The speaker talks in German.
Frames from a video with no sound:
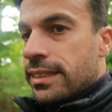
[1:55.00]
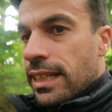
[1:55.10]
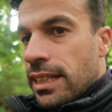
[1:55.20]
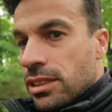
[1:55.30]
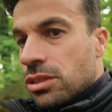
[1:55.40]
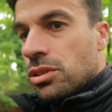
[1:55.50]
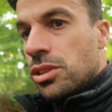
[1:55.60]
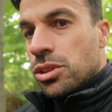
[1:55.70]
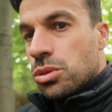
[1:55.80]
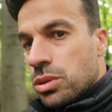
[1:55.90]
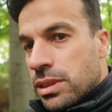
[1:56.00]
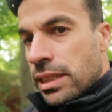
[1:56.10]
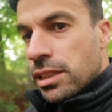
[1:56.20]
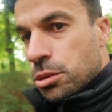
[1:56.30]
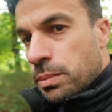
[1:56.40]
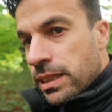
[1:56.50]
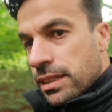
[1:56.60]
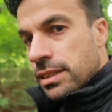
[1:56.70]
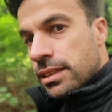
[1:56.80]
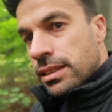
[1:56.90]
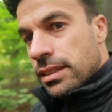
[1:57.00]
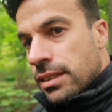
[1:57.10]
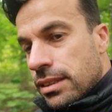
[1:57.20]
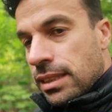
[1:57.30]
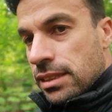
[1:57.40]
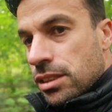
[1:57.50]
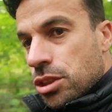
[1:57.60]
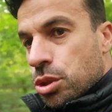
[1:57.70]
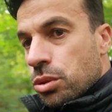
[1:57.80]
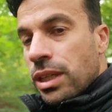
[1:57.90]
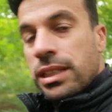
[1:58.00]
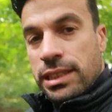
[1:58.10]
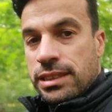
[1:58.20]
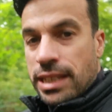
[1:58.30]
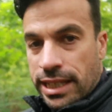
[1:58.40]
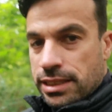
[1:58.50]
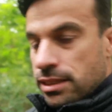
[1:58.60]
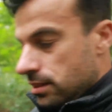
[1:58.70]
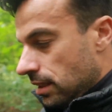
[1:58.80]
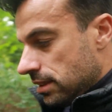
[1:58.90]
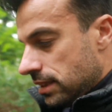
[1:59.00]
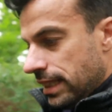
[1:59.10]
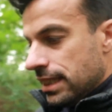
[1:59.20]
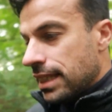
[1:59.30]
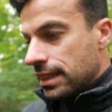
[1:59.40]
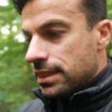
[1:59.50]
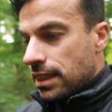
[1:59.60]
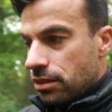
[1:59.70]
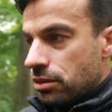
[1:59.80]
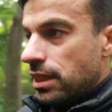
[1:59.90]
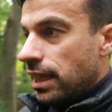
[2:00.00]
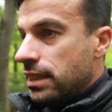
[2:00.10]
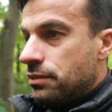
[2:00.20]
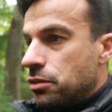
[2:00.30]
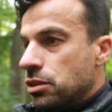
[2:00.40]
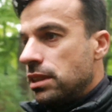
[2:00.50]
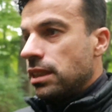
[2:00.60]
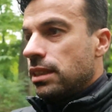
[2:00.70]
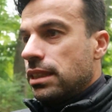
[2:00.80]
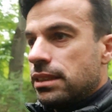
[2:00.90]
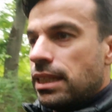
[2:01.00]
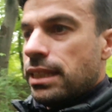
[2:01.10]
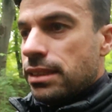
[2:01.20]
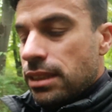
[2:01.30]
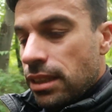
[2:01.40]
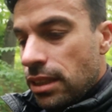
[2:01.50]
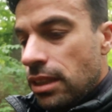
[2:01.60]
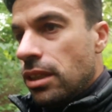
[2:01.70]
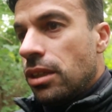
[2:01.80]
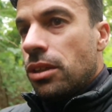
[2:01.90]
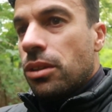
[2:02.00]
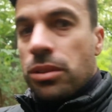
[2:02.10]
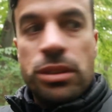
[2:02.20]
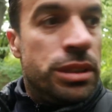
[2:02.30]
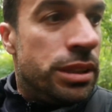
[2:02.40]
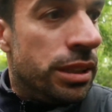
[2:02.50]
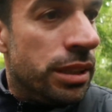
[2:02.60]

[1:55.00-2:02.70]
der soll so Tennis spielen, dass es schöner nicht geht, dass es eleganter und leichtfüßiger nicht geht. Und